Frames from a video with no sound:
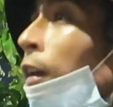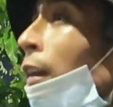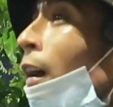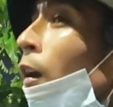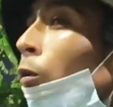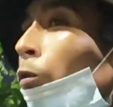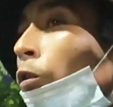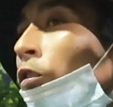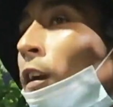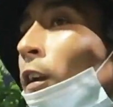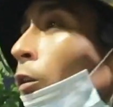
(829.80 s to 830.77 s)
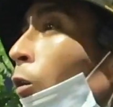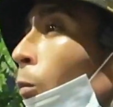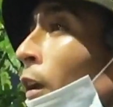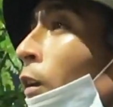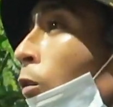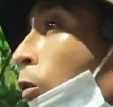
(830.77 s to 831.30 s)
Ya uno sale, no lo
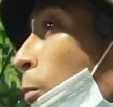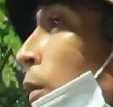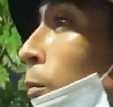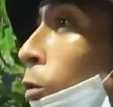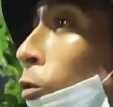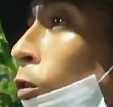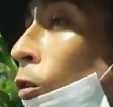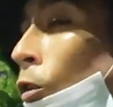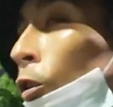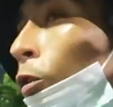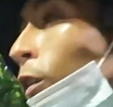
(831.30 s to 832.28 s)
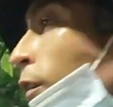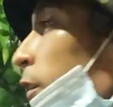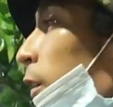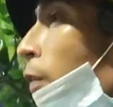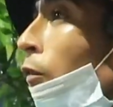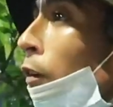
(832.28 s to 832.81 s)
miran con los mismos ojos, entonces yo
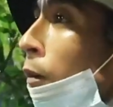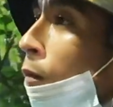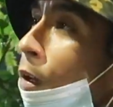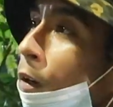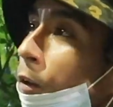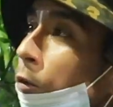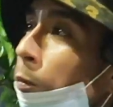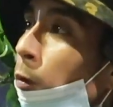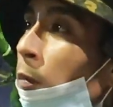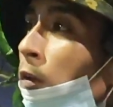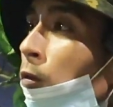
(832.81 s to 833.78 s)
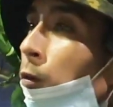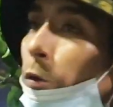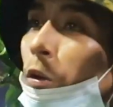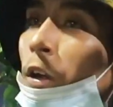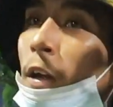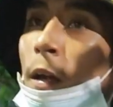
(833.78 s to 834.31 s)
decidí enfrentar eso por mí
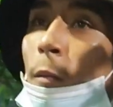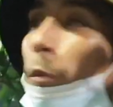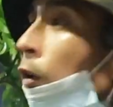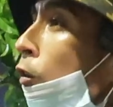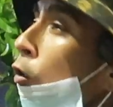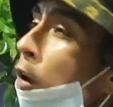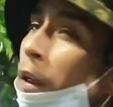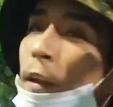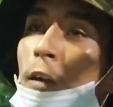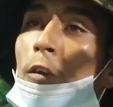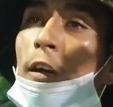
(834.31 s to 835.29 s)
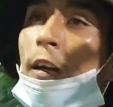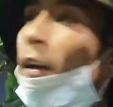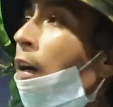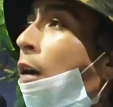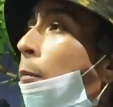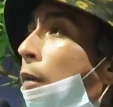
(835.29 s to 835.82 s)
solo. Por eso le digo que
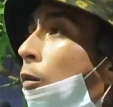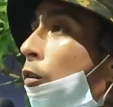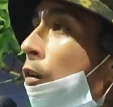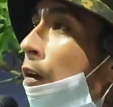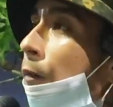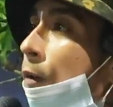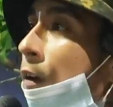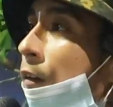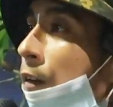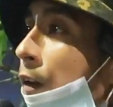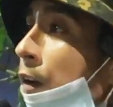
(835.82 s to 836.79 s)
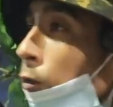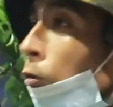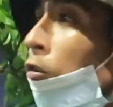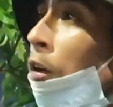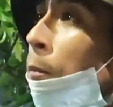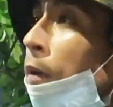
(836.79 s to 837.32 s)
quería cambiar otra vida, saber las
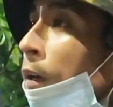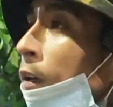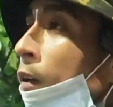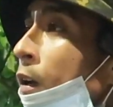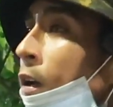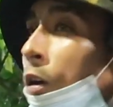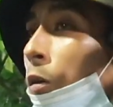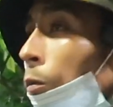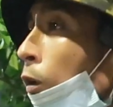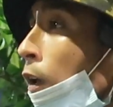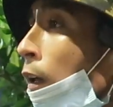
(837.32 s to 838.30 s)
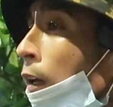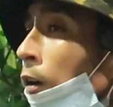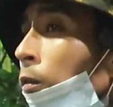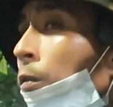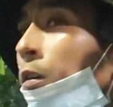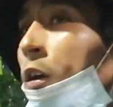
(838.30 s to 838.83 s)
cosas bien, como le
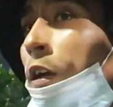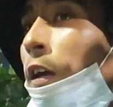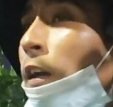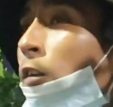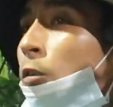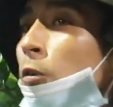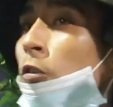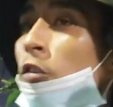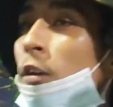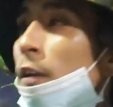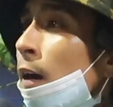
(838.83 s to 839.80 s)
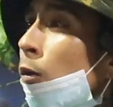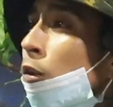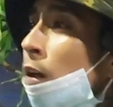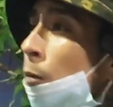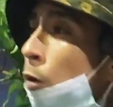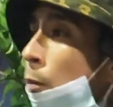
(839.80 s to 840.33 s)
digo, entonces ya
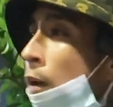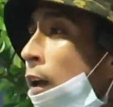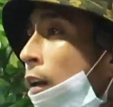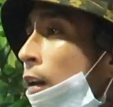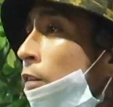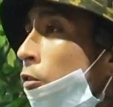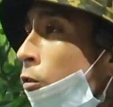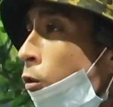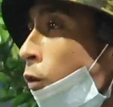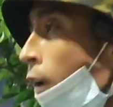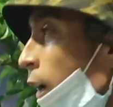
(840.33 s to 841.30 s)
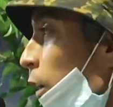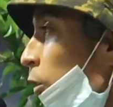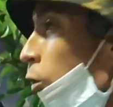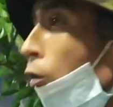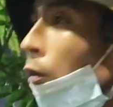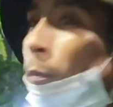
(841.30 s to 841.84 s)
otra vez volví la relación con
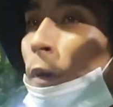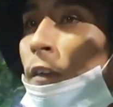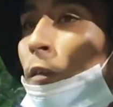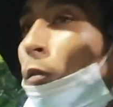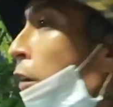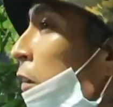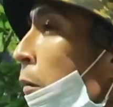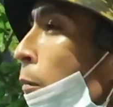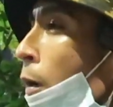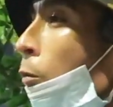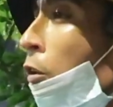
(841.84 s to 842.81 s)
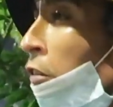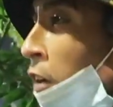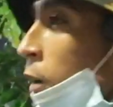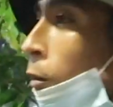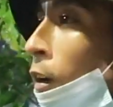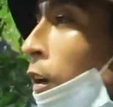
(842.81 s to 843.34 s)
ellos, pasé un diciembre muy
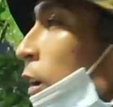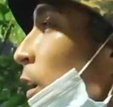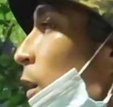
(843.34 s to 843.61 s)
chévere.